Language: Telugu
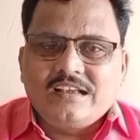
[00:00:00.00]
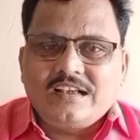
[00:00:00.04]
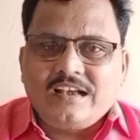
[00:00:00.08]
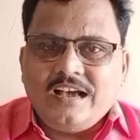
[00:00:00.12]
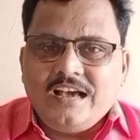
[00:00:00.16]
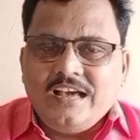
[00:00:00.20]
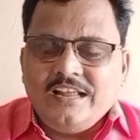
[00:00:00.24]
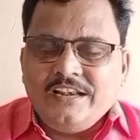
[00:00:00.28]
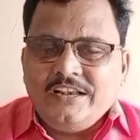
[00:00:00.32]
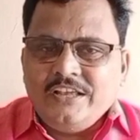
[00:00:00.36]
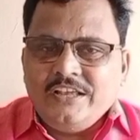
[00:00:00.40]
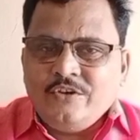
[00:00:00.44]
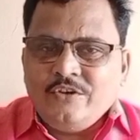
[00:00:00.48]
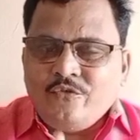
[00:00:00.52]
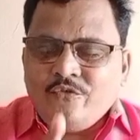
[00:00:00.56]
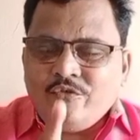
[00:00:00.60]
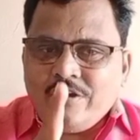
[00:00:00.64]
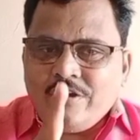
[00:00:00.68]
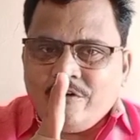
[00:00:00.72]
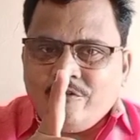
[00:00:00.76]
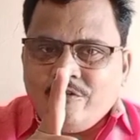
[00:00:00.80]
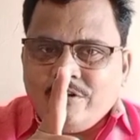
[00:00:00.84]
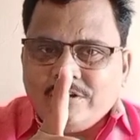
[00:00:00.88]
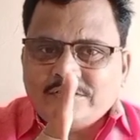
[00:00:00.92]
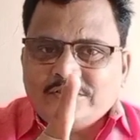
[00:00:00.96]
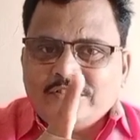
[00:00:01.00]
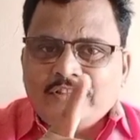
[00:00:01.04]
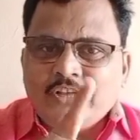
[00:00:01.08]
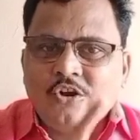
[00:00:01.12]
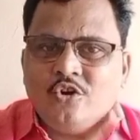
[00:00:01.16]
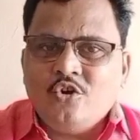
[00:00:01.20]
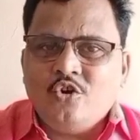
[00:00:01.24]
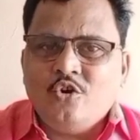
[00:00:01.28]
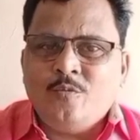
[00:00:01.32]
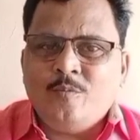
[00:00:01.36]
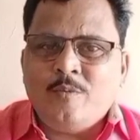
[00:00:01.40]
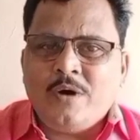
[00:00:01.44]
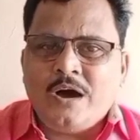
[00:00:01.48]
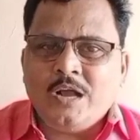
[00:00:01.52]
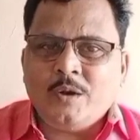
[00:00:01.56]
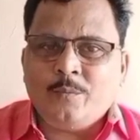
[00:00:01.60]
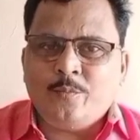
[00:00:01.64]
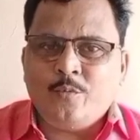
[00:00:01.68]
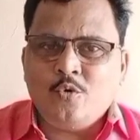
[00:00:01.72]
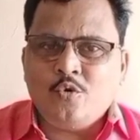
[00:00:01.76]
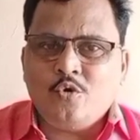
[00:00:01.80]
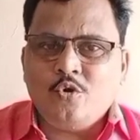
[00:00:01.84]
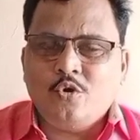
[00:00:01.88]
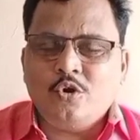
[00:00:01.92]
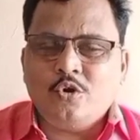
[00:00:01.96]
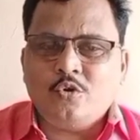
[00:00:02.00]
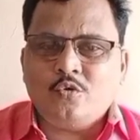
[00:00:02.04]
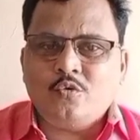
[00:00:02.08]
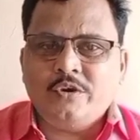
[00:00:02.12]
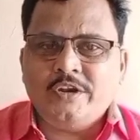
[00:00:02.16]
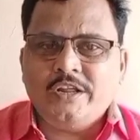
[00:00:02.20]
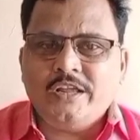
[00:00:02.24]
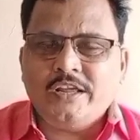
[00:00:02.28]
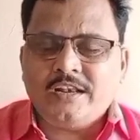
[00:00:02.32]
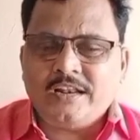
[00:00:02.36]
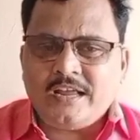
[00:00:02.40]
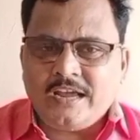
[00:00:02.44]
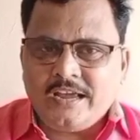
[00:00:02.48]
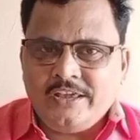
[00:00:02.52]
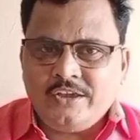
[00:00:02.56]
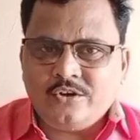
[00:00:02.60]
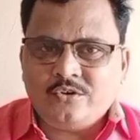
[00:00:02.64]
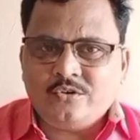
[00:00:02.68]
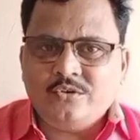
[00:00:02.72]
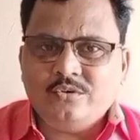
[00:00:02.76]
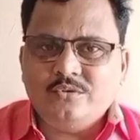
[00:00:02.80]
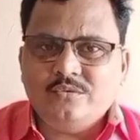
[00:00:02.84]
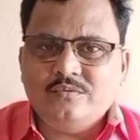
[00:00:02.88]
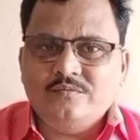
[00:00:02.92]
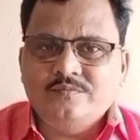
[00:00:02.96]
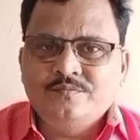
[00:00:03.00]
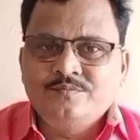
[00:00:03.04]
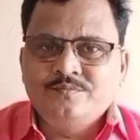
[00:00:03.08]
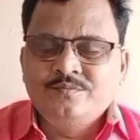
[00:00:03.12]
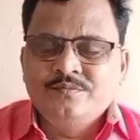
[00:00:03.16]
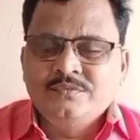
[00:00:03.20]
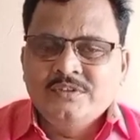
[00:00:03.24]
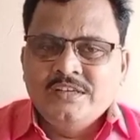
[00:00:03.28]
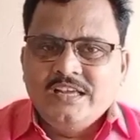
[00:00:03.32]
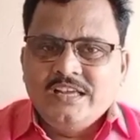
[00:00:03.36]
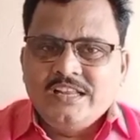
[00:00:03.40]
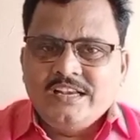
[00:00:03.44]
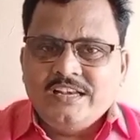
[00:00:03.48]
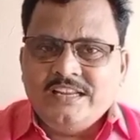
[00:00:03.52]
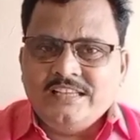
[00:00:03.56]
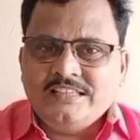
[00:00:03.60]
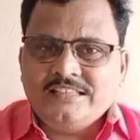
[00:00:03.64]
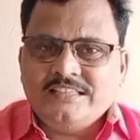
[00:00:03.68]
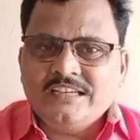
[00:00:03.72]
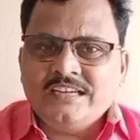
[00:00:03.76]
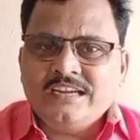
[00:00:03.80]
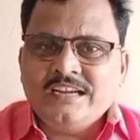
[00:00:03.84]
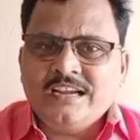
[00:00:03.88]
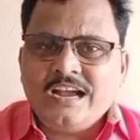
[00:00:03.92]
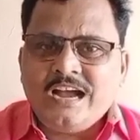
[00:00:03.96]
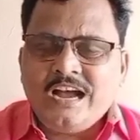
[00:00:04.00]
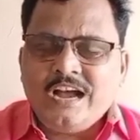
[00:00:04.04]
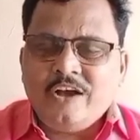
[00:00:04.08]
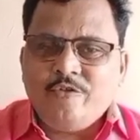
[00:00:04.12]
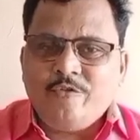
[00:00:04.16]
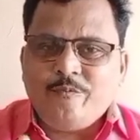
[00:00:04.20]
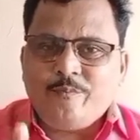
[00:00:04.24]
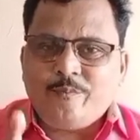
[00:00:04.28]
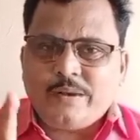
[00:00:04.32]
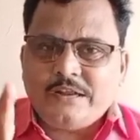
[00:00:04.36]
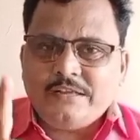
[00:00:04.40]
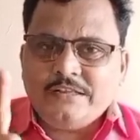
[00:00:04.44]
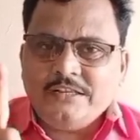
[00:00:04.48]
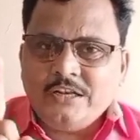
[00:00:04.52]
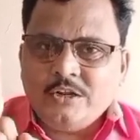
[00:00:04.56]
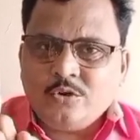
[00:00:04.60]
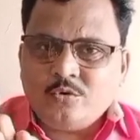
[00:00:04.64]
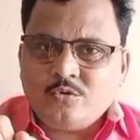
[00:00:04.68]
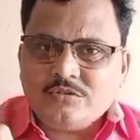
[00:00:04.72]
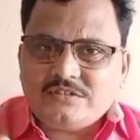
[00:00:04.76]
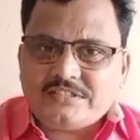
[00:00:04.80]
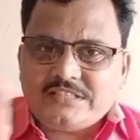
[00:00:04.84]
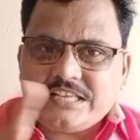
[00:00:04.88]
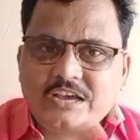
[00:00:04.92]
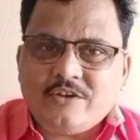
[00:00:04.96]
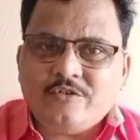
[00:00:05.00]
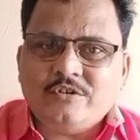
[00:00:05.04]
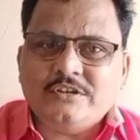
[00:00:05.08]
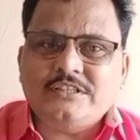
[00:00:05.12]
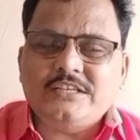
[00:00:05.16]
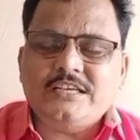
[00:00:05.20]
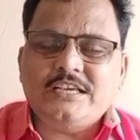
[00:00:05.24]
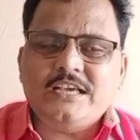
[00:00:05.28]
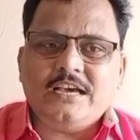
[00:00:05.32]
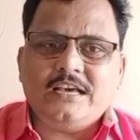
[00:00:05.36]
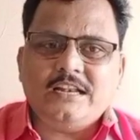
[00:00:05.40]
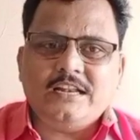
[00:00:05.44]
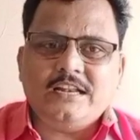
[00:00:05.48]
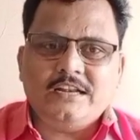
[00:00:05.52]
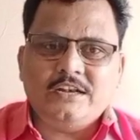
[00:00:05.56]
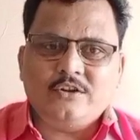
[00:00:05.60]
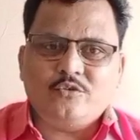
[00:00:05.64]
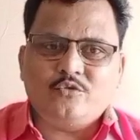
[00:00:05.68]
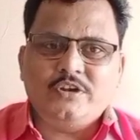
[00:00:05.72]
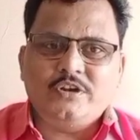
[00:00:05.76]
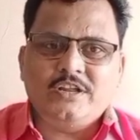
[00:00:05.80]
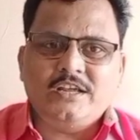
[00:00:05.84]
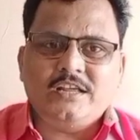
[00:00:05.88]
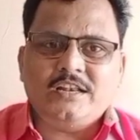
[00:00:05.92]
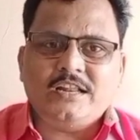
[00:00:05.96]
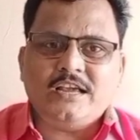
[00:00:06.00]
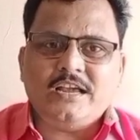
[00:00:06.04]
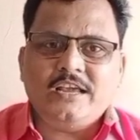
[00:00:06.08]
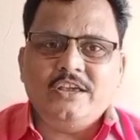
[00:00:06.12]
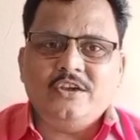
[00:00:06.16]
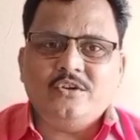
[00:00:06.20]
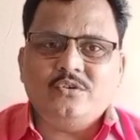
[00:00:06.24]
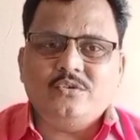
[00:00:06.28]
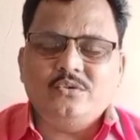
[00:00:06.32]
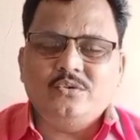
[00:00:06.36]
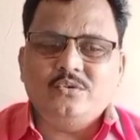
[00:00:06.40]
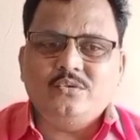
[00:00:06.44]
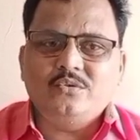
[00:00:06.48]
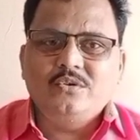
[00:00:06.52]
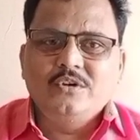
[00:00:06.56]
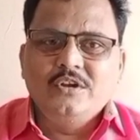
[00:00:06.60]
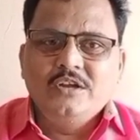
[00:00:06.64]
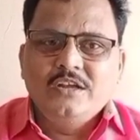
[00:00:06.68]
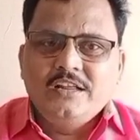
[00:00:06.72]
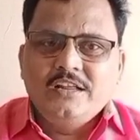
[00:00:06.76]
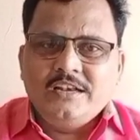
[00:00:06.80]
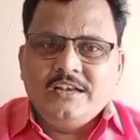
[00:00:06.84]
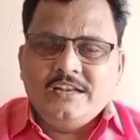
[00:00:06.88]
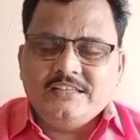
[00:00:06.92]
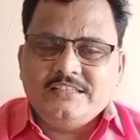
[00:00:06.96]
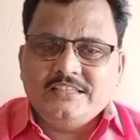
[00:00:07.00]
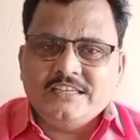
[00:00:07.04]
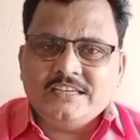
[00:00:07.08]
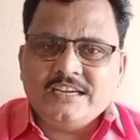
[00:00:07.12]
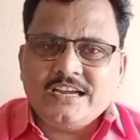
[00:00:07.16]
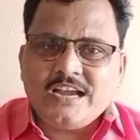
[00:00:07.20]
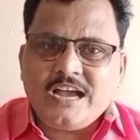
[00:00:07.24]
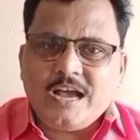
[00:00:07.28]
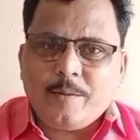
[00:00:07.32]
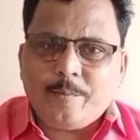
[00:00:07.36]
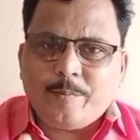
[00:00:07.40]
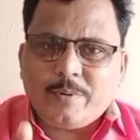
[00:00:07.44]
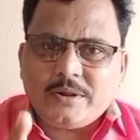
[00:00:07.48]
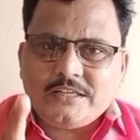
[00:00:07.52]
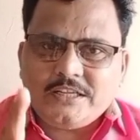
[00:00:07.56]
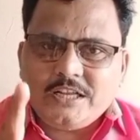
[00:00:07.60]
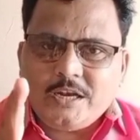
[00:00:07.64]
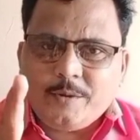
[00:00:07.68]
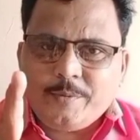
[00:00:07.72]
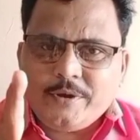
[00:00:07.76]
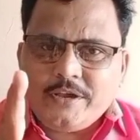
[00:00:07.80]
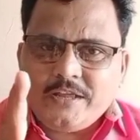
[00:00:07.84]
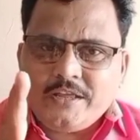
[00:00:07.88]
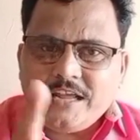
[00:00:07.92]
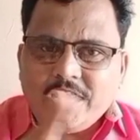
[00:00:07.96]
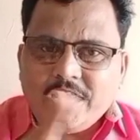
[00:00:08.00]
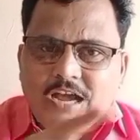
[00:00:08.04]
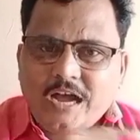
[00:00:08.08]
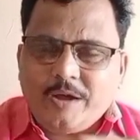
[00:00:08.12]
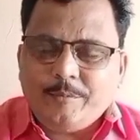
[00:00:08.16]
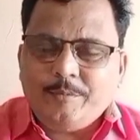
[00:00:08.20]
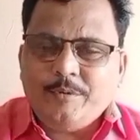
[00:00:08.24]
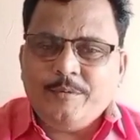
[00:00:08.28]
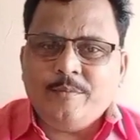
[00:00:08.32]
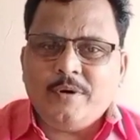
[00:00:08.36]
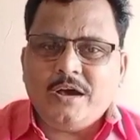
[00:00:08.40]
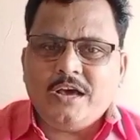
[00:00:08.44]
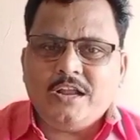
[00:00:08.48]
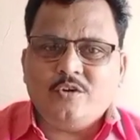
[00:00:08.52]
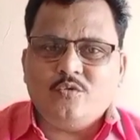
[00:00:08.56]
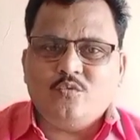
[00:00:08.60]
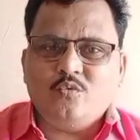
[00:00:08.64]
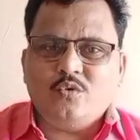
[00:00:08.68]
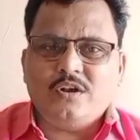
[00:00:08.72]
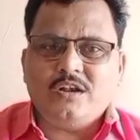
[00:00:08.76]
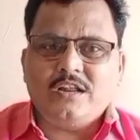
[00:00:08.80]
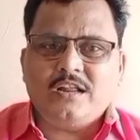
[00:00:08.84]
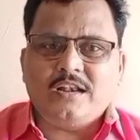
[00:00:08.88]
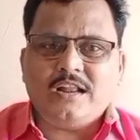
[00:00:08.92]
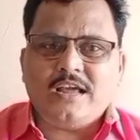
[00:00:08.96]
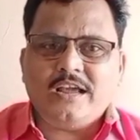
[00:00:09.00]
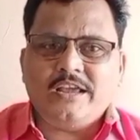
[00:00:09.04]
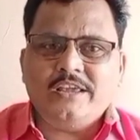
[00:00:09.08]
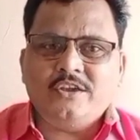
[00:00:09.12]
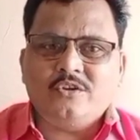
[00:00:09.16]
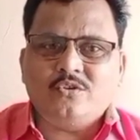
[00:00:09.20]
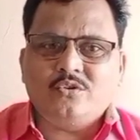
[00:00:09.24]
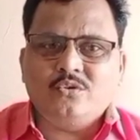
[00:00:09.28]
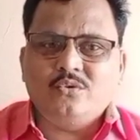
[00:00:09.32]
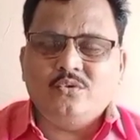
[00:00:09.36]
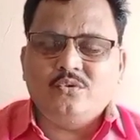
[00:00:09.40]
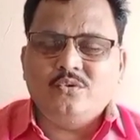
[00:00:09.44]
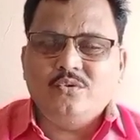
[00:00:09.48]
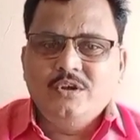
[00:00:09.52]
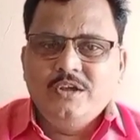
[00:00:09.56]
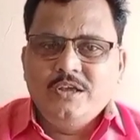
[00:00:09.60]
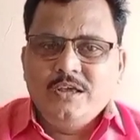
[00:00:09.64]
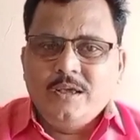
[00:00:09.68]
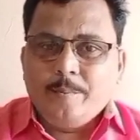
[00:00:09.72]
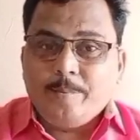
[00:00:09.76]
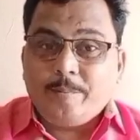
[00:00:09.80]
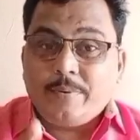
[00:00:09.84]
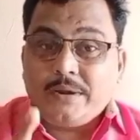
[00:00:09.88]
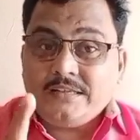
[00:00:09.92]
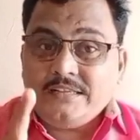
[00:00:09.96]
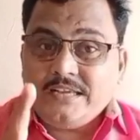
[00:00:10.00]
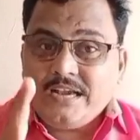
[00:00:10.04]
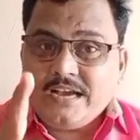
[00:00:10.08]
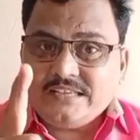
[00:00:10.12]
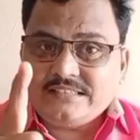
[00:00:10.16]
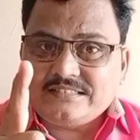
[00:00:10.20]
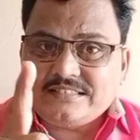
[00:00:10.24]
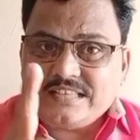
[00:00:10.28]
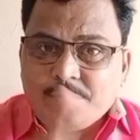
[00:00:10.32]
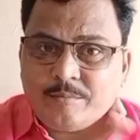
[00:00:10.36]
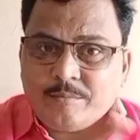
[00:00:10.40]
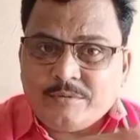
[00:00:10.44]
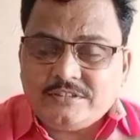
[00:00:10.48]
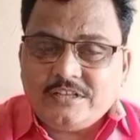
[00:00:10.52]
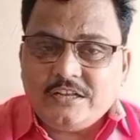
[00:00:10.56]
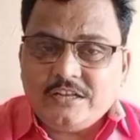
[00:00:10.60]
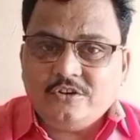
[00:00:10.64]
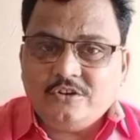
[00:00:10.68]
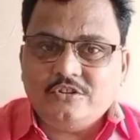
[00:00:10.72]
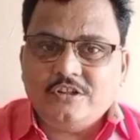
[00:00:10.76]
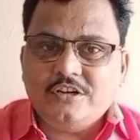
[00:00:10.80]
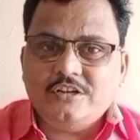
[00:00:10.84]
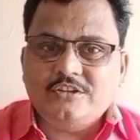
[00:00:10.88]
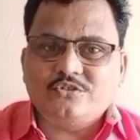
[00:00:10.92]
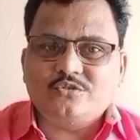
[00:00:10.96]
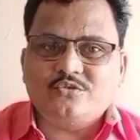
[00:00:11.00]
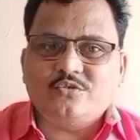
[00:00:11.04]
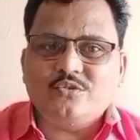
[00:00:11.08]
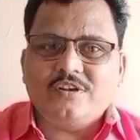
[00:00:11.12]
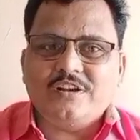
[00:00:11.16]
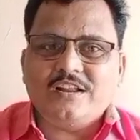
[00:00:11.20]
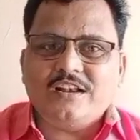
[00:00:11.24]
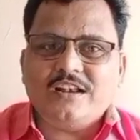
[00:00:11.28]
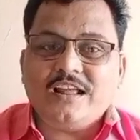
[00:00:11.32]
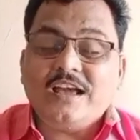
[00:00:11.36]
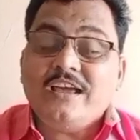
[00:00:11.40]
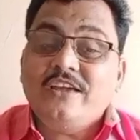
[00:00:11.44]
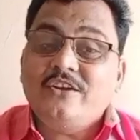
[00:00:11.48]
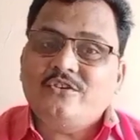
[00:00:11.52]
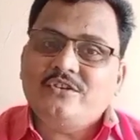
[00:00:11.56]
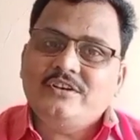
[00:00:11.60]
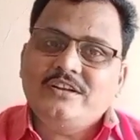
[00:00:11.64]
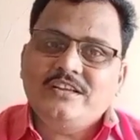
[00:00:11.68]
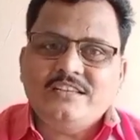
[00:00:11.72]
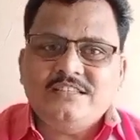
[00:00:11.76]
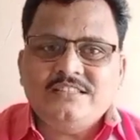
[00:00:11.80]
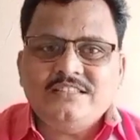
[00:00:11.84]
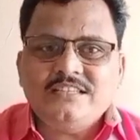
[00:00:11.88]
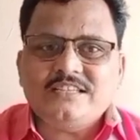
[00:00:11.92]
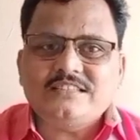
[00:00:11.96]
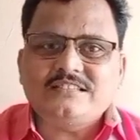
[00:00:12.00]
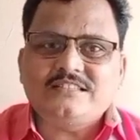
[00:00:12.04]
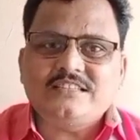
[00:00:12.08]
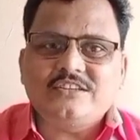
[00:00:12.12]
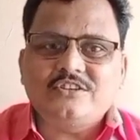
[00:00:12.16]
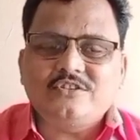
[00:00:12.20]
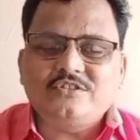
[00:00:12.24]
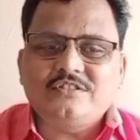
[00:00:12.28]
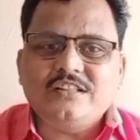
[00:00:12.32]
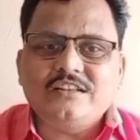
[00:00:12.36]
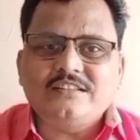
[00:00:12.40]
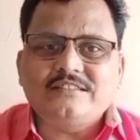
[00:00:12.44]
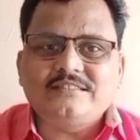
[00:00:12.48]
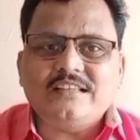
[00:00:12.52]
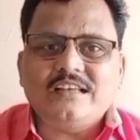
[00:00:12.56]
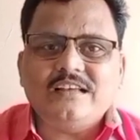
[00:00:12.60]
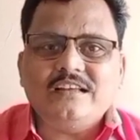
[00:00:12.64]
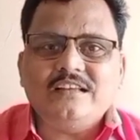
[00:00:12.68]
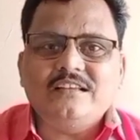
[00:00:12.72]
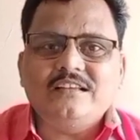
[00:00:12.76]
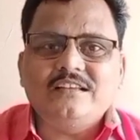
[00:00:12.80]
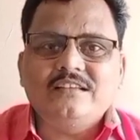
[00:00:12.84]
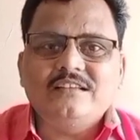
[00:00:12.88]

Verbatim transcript: కానీ వ్యవస్థలో మార్పు కోరుకునే నాయకుడు నిజంగా ప్రజలకు సేవ చేయాలనుకునే నాయకుడు నిజంగా ప్రజలపైన అభిమానం ఉన్న నాయకుడు ప్రజా సమస్యలు తెలుసుకున్న నాయకుడు ఏం చేస్తాడో తెలుసా